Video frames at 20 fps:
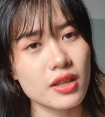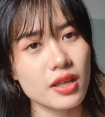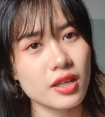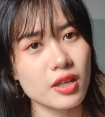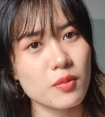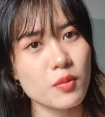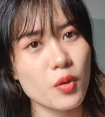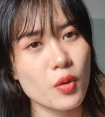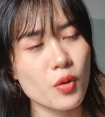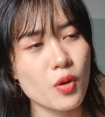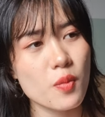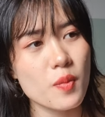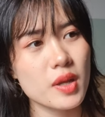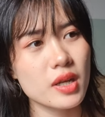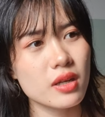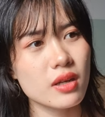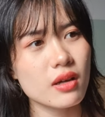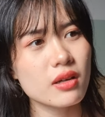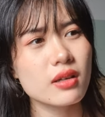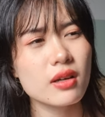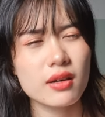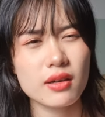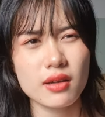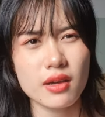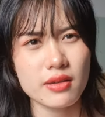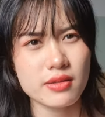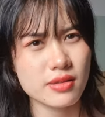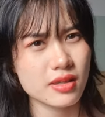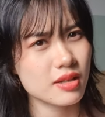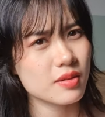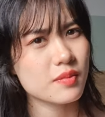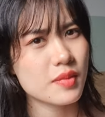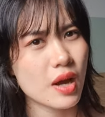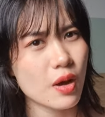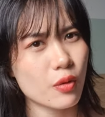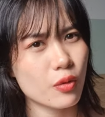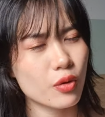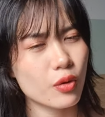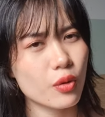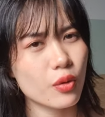thì cái môi của mình nó cực kỳ xỉn
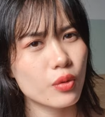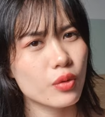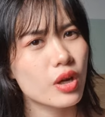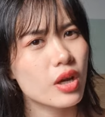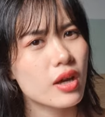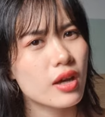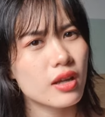màu luôn